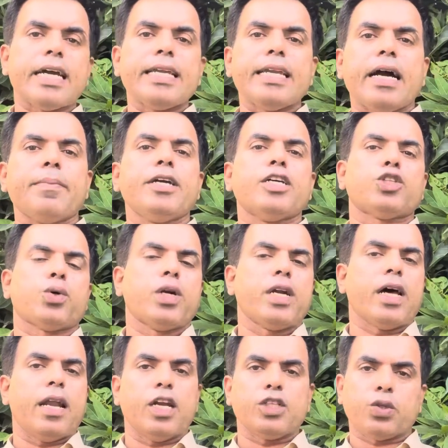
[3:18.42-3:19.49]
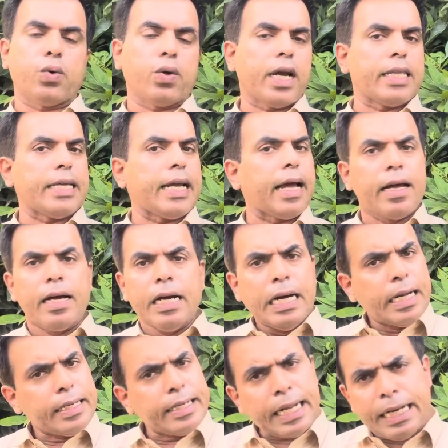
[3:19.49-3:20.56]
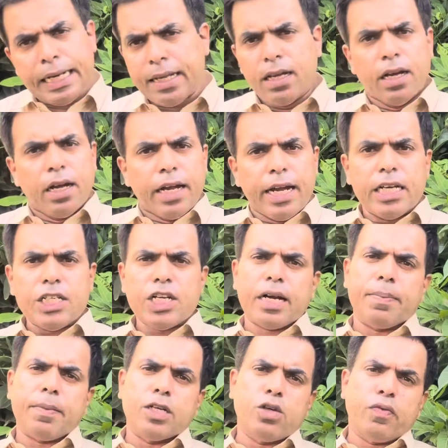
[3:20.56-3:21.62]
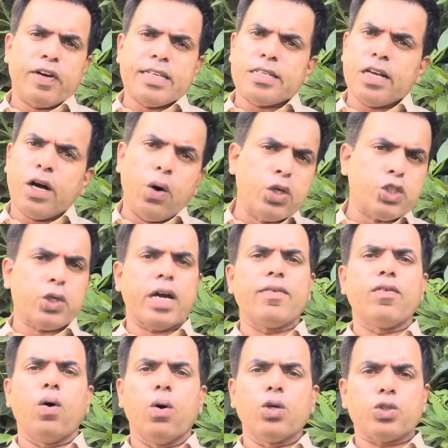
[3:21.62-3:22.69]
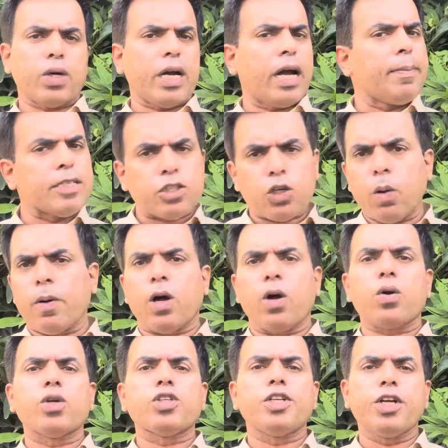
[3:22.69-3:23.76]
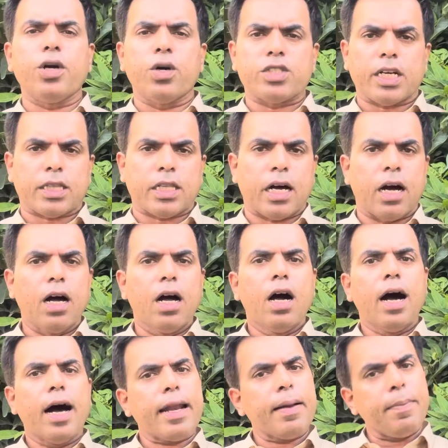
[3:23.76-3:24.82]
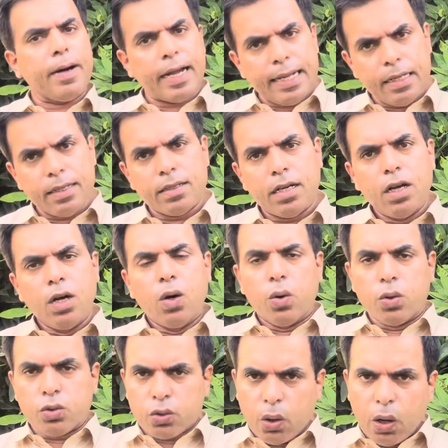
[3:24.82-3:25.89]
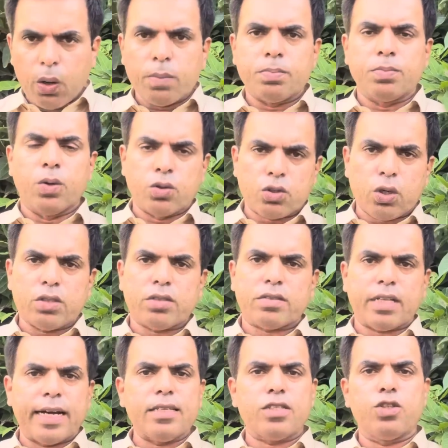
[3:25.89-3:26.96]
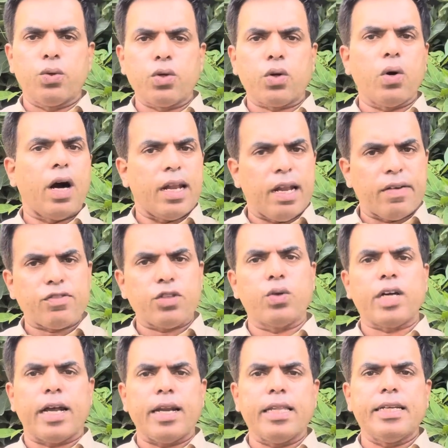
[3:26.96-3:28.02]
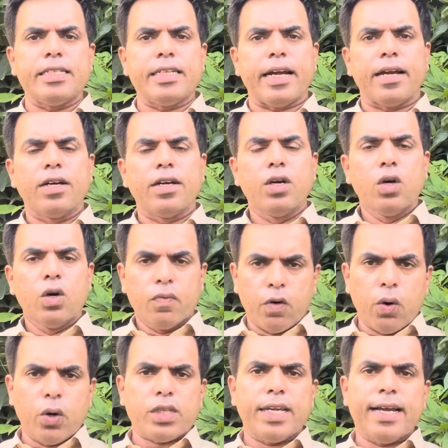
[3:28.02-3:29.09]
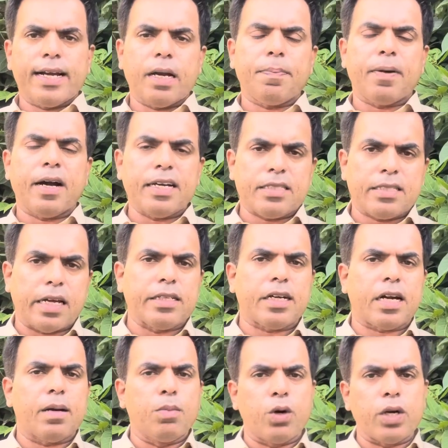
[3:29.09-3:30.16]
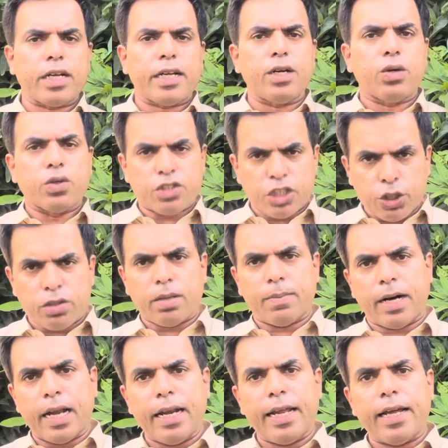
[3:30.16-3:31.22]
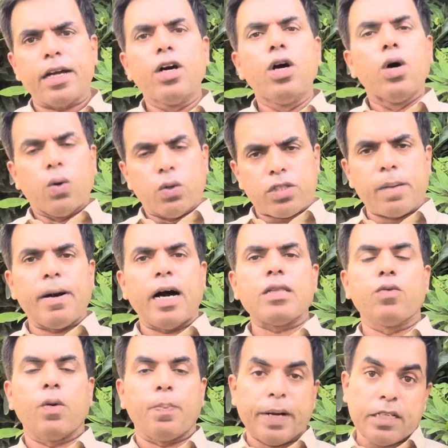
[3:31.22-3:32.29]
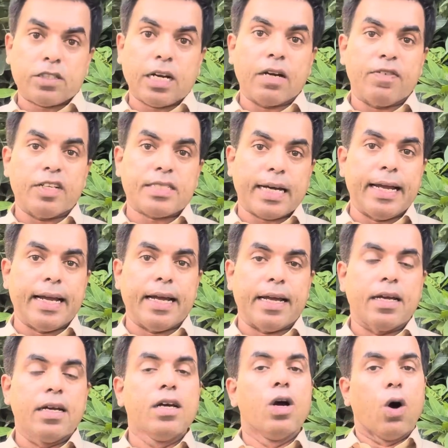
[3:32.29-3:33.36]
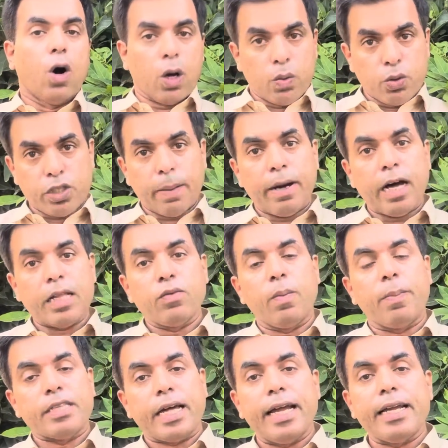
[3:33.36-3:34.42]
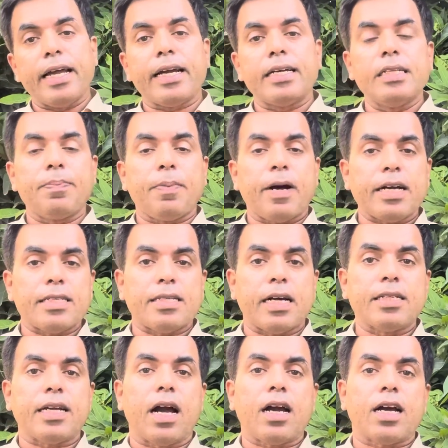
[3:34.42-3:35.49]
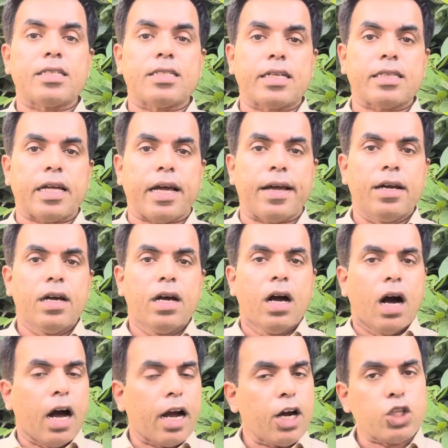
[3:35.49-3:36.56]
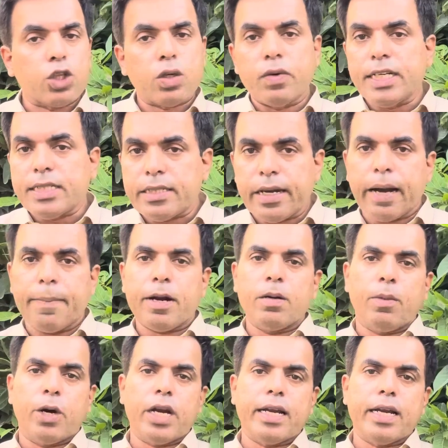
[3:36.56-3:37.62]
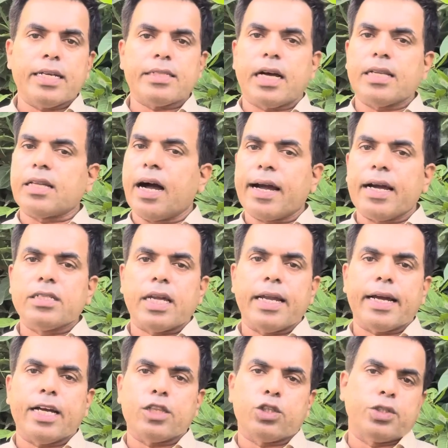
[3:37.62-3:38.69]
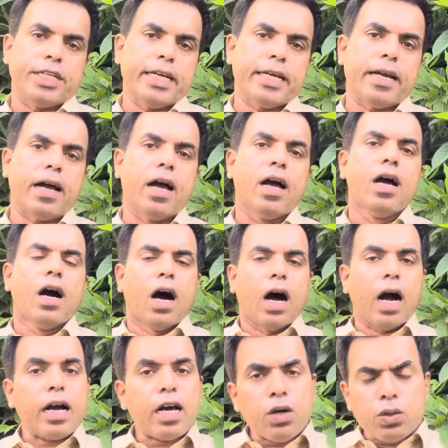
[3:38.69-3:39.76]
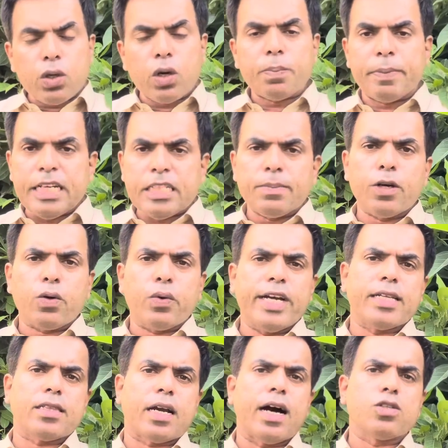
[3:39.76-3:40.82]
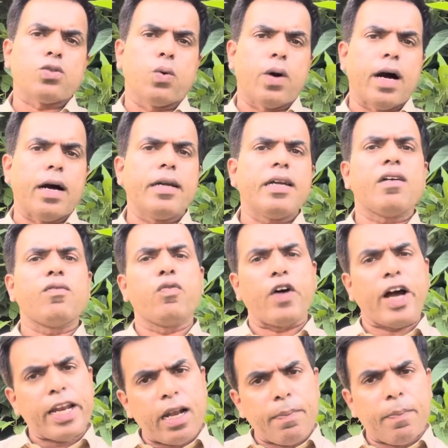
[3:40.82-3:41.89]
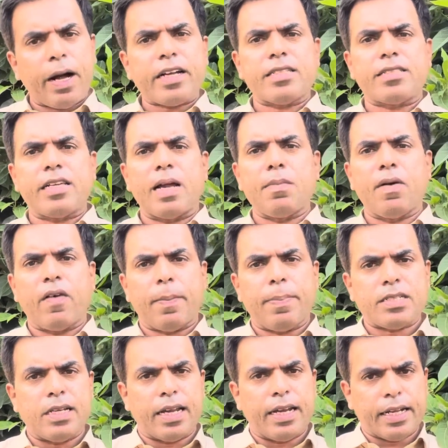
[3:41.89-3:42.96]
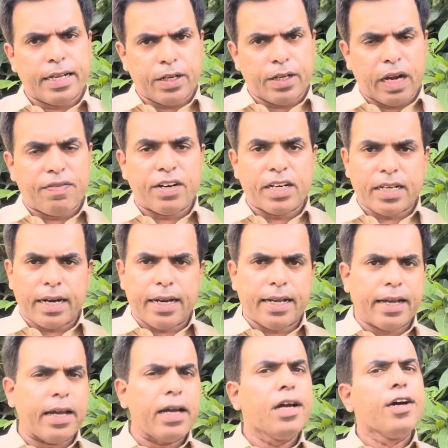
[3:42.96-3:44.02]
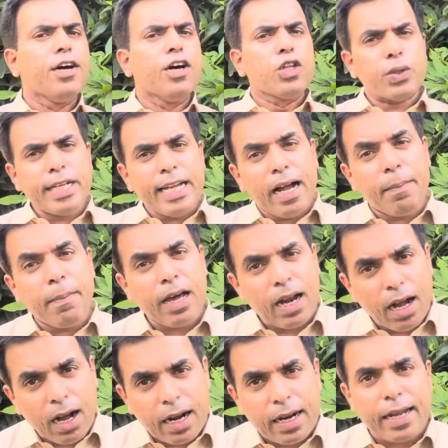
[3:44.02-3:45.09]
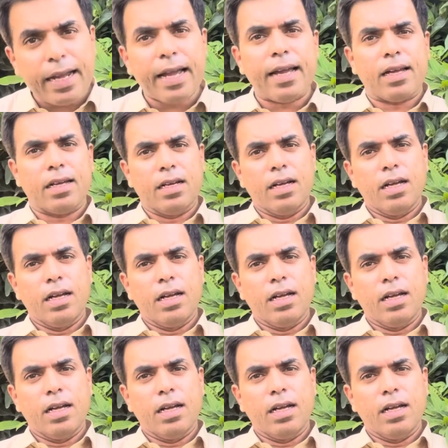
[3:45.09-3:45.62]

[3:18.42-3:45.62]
ने अब ये शोर डालना शुरू कर दिया नहीं नहीं एशिया कप का जो फैसला हो चुका है वो हो चुका है अब इसके ऊपर और कुछ नहीं हो सकता अरे भाई उसको उसको सताईस जून को हलफ तो उठाने दीजिए वो ओथ लेकर पाकिस्तान क्रिकेट बोर्ड की कुर्सी तो संभाल लें उसके बाद वो प्रेस कॉन्फ्रेंस करेंगे और उसके बाद वो बताएंगे कि जी पाकिस्तान क्या कर सकता है अगर तो वो इसी हाइब्रिड मॉडल के साथ आगे चले गए तो ठीक है अगर उनको बीच में कोई एतराज़ हुआ या वो फाइनल पाकिस्तान में वापस लाने की एफर्ट करेंगे तो ये हमारा हक है